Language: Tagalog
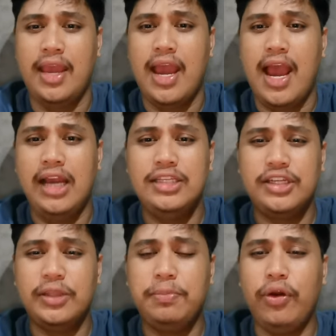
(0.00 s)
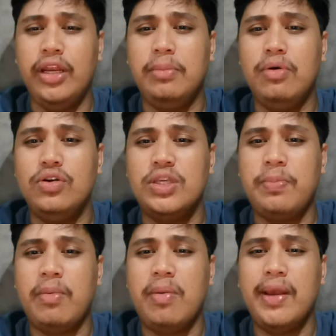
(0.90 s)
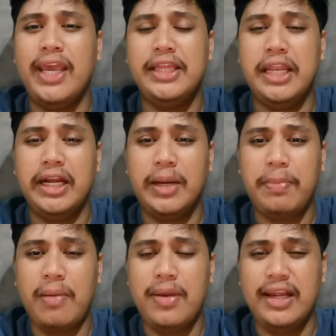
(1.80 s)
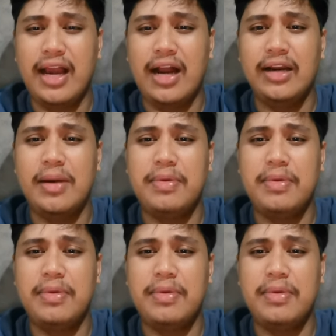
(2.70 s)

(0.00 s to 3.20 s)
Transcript: Ang CHED po ay nabuo sa pamamagitan ng Republic Act No.